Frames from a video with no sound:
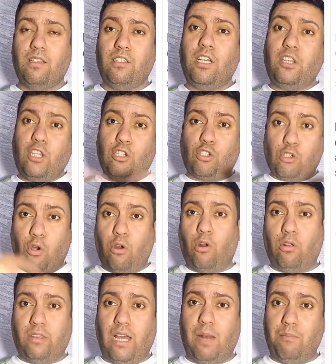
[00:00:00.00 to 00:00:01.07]
تدير
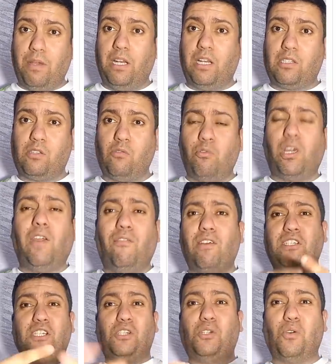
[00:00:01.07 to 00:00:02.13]
شروط على البيناسيونو
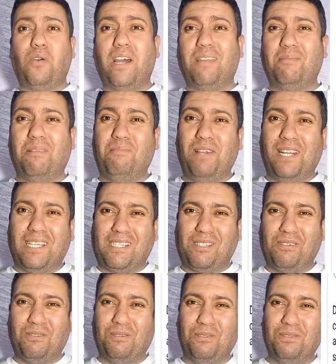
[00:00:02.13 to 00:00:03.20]
كيفاش يجوا هاد من
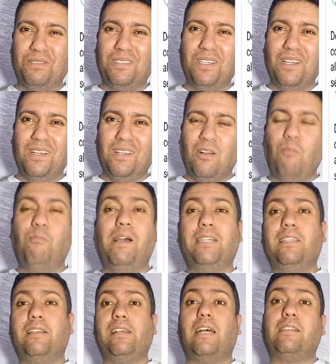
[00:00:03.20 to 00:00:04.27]
البيناسيونو ومن
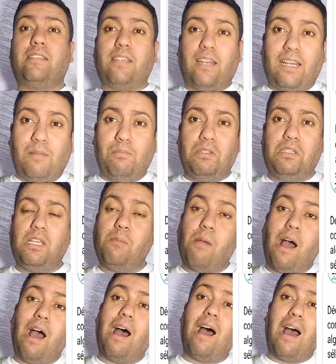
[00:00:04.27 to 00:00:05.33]
بعد تحصر على
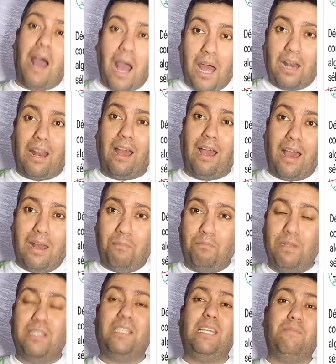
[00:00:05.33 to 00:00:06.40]
بنزيما آه لا غالب
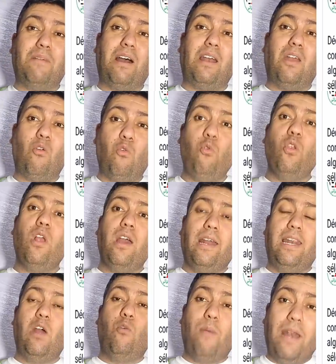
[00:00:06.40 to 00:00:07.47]
بنزيما لو
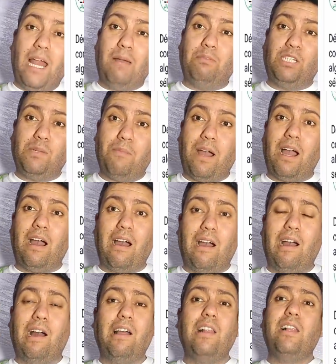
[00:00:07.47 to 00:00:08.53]
لو ما لعبش مع
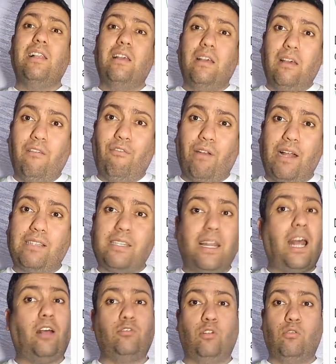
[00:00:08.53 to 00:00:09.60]
آه، فرنسا
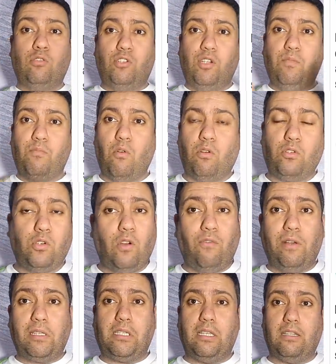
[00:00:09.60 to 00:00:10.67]
نقدروا نجيبوه
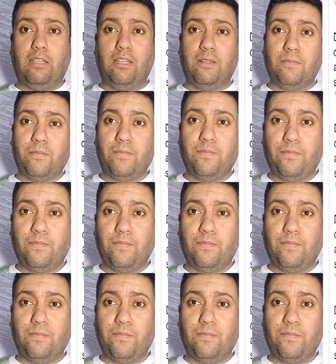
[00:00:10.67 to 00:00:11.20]
شوف اسيدي